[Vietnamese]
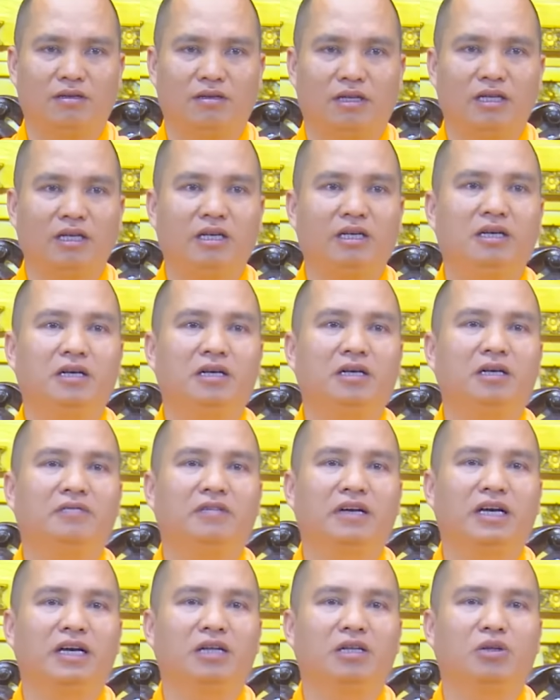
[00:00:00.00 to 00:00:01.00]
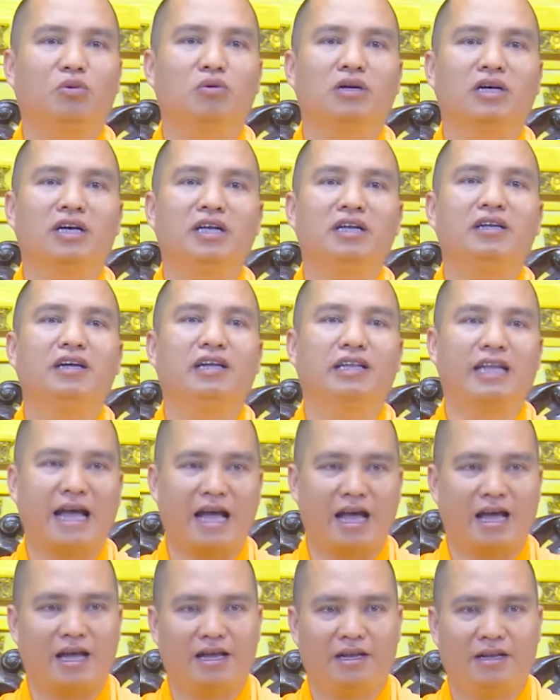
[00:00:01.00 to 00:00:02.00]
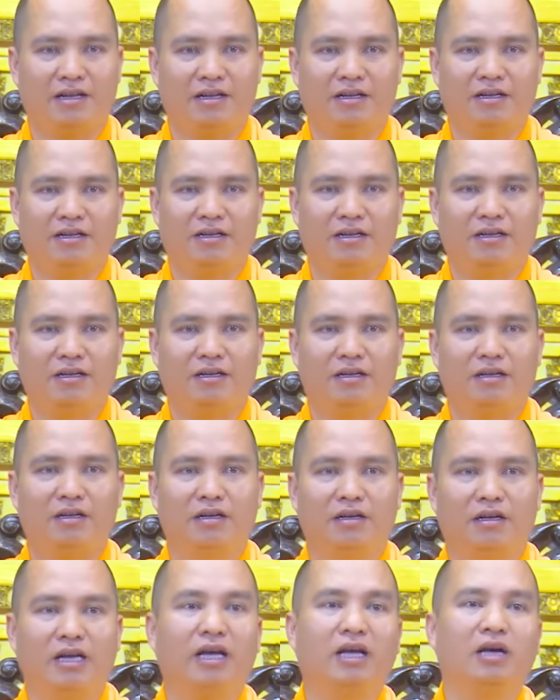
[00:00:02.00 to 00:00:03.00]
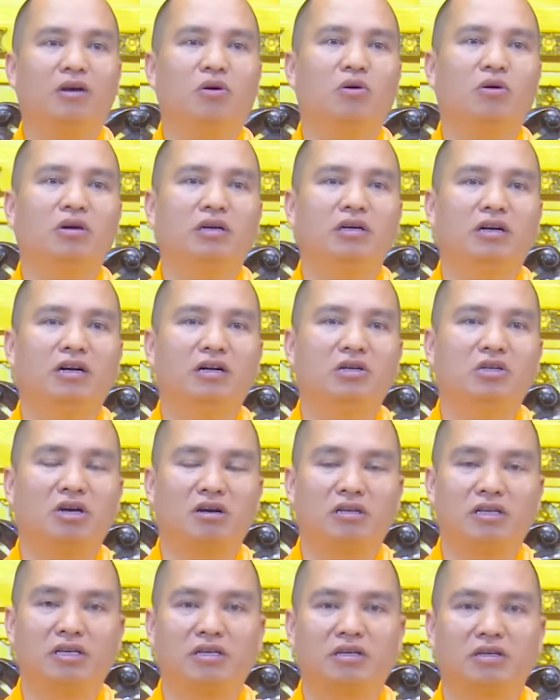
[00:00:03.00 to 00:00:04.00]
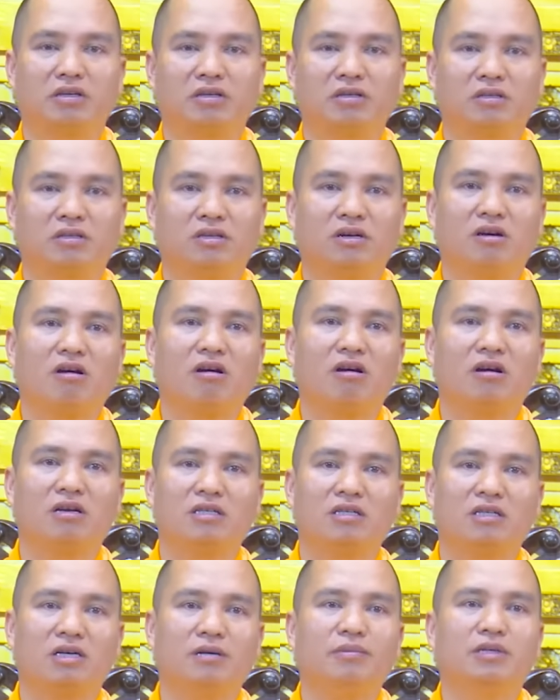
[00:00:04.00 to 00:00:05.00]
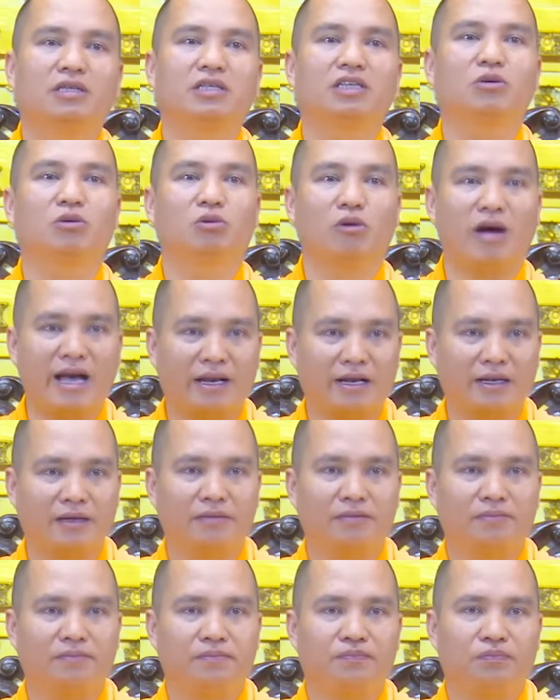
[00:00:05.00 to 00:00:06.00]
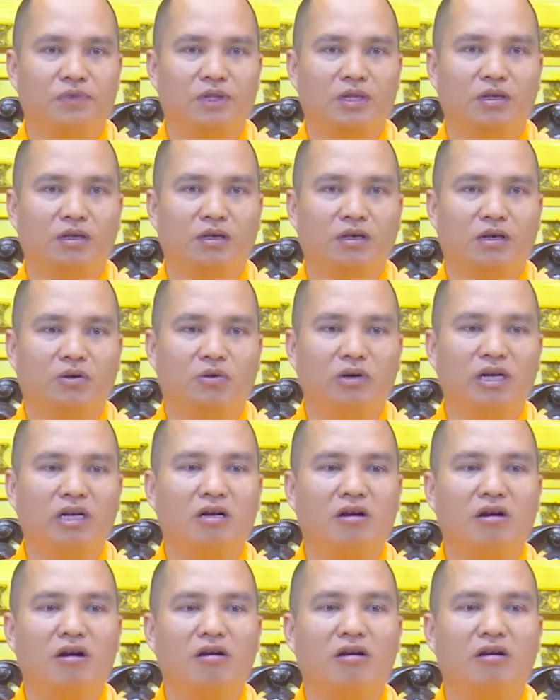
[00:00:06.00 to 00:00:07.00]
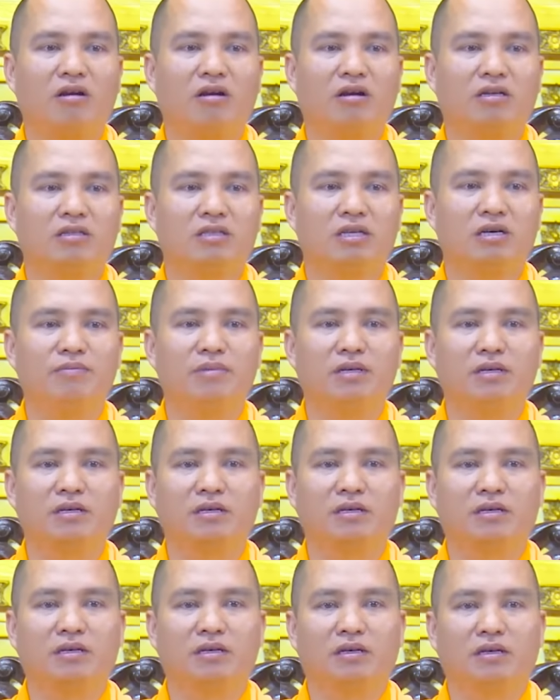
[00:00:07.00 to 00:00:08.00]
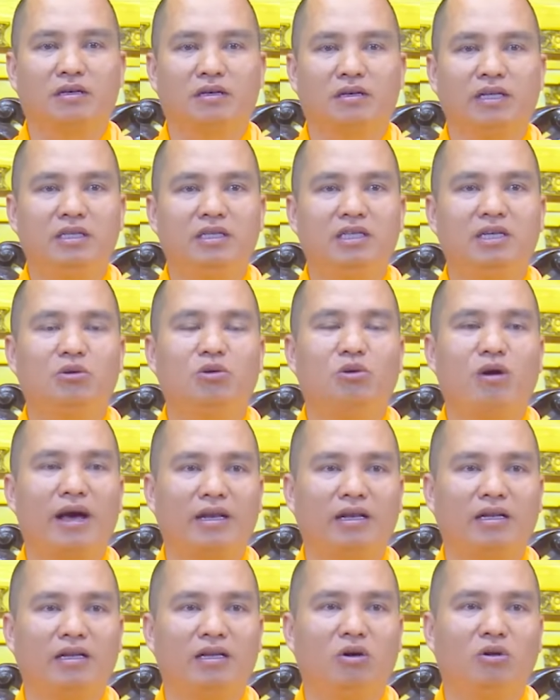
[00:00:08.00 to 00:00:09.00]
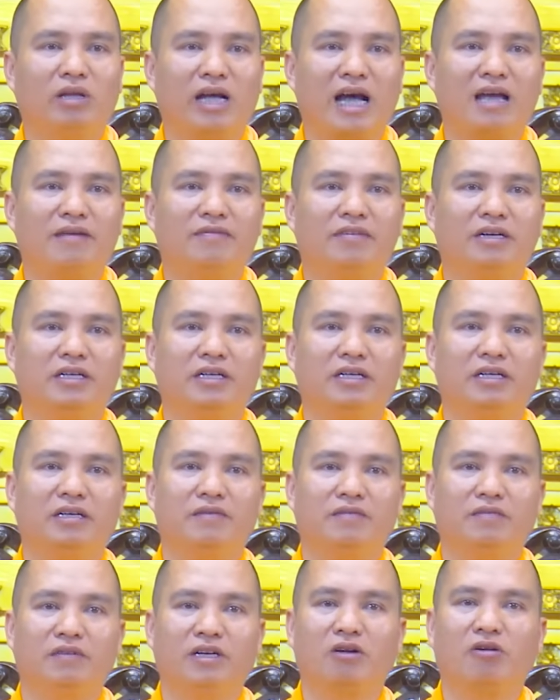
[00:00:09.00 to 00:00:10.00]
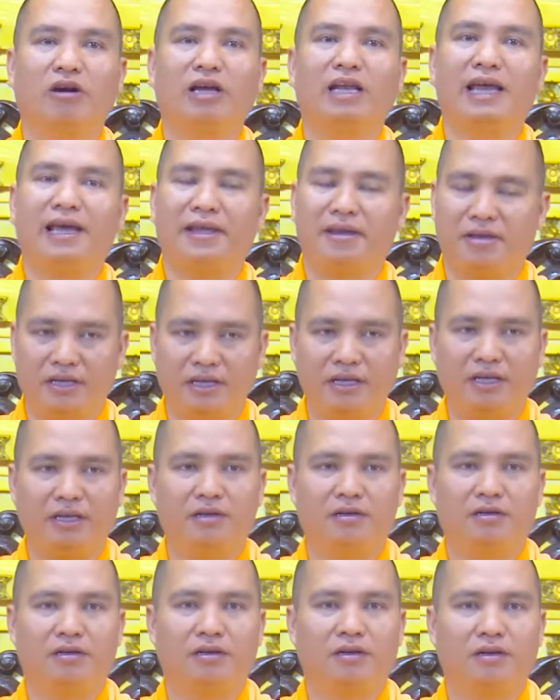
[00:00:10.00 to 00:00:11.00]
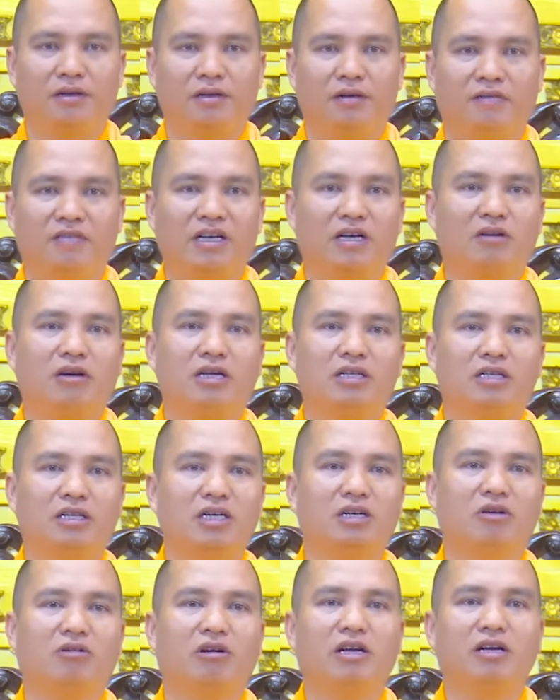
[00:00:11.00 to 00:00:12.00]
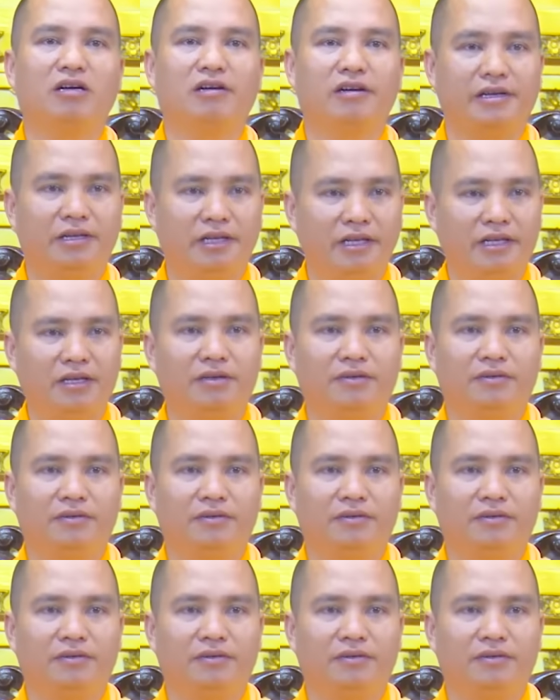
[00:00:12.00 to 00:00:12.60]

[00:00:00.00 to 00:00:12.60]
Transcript: thì về tụng kinh Địa Tạng để hồi hướng cho gì, cho con nó sớm được siêu thoát, khuyên con nó sớm được đi siêu thoát, đi đầu thai về gì, về cõi lành đi, về cõi trời cõi người đi.